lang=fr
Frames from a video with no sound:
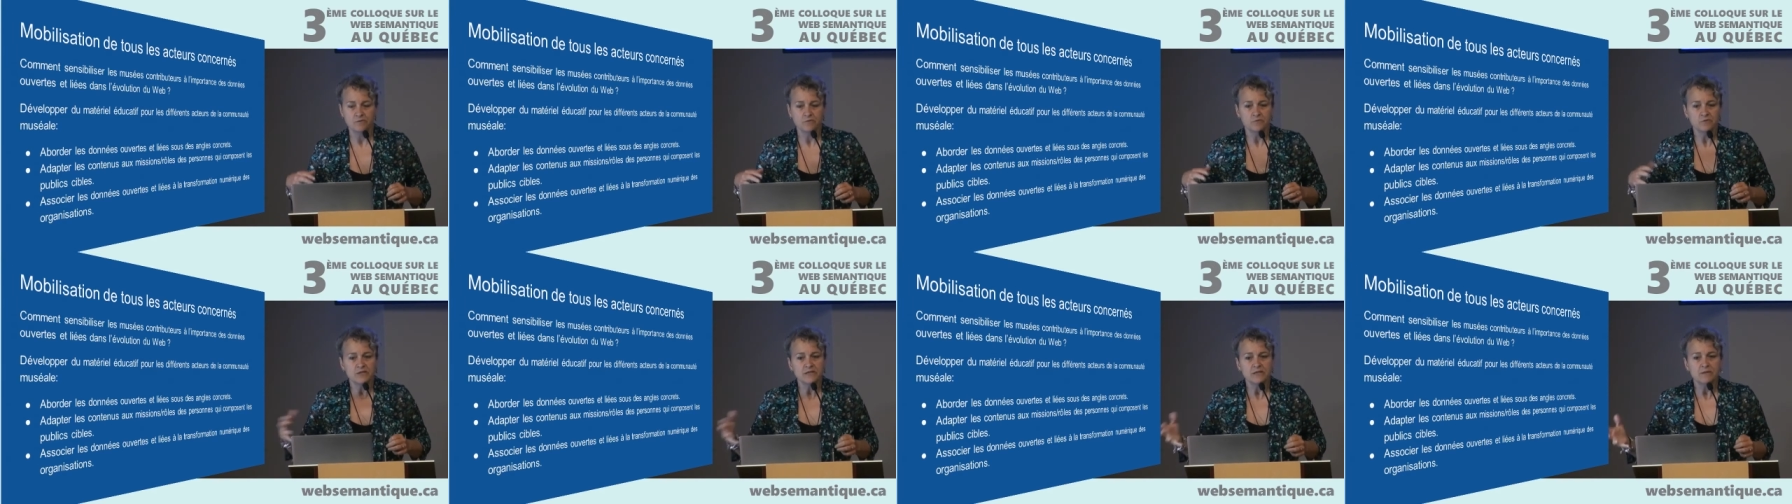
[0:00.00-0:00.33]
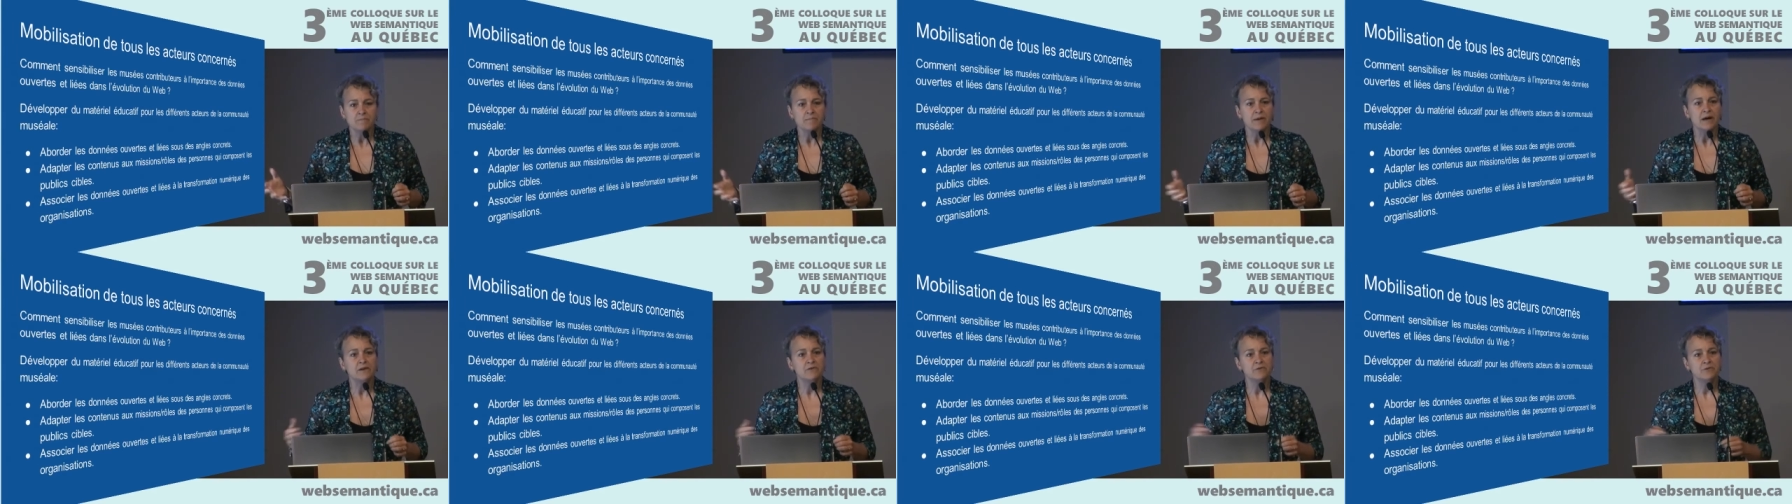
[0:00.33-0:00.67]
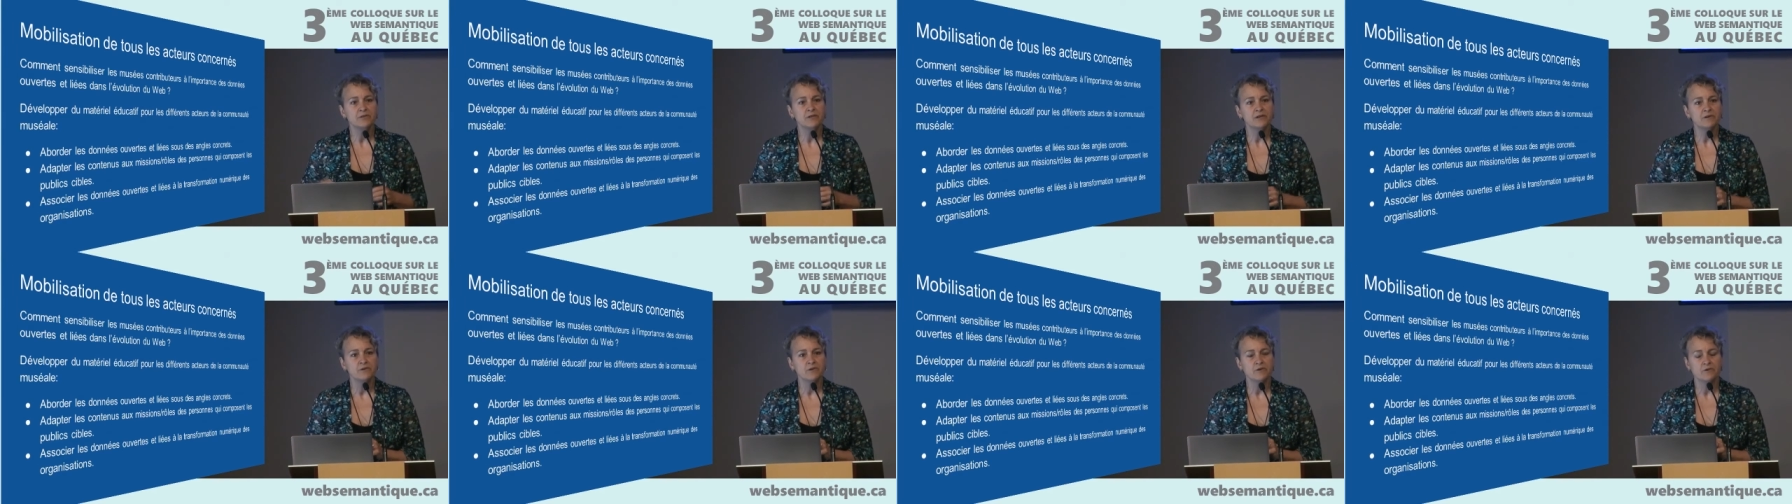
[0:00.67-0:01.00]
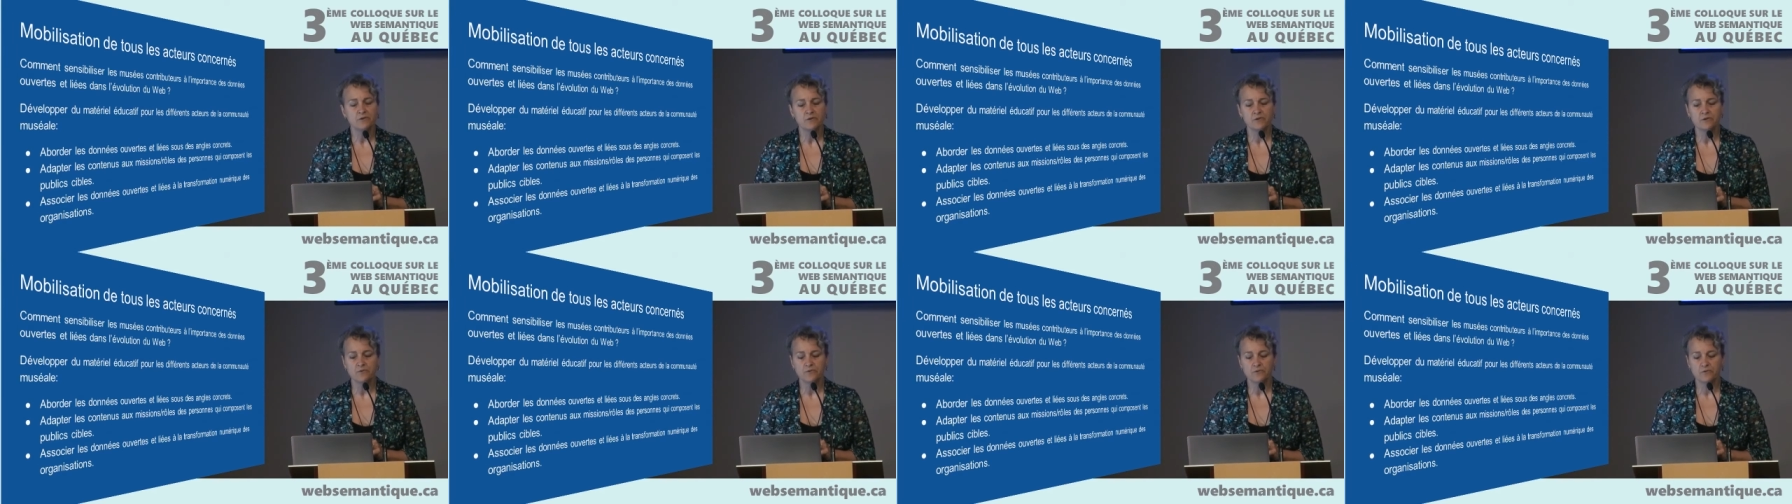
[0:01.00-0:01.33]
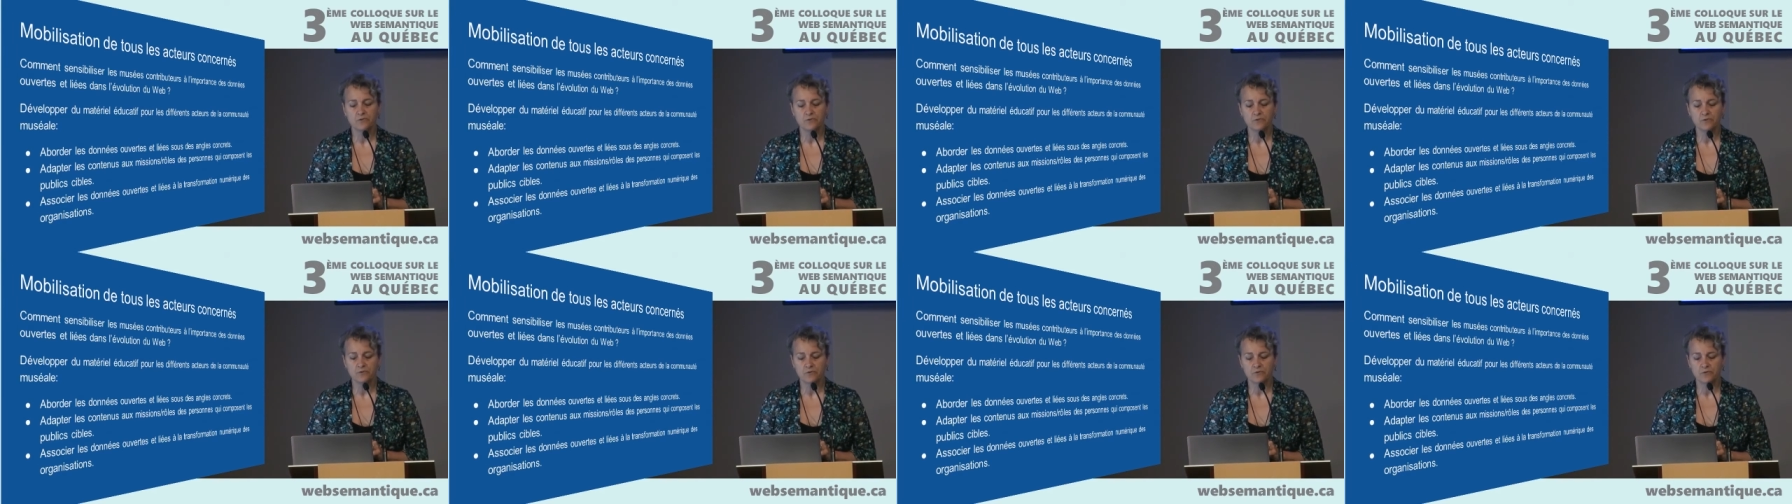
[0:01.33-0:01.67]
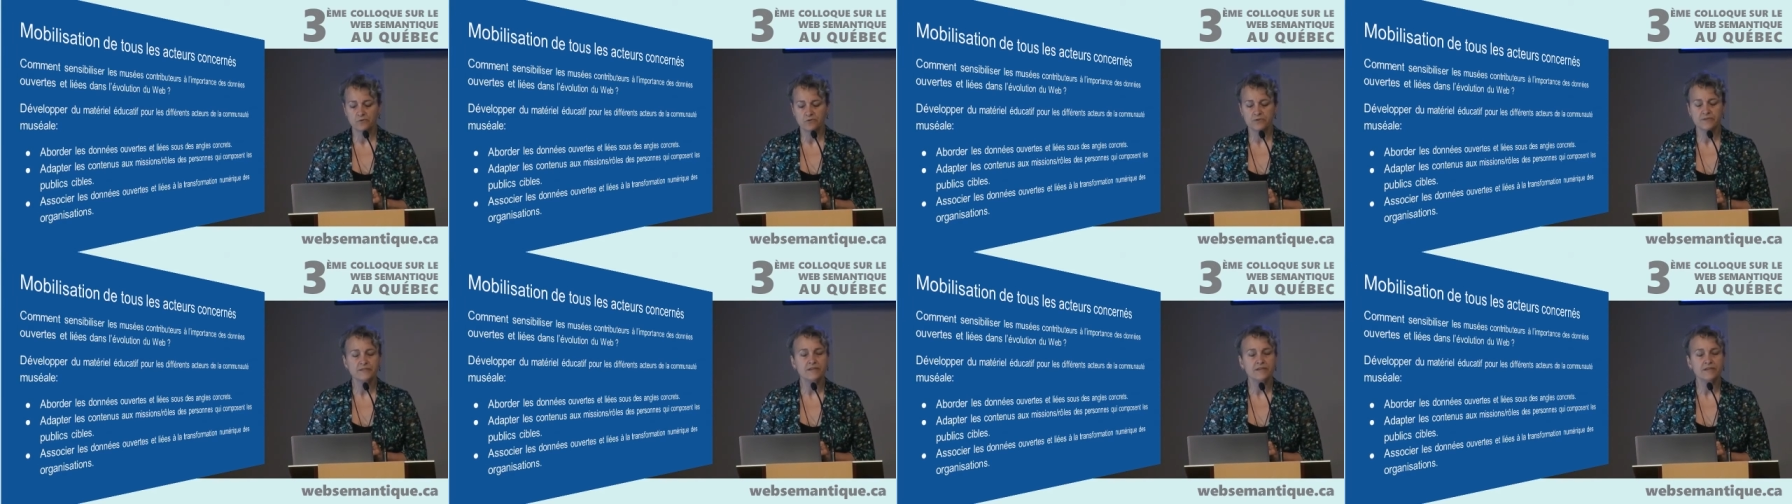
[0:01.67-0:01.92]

uniquement le,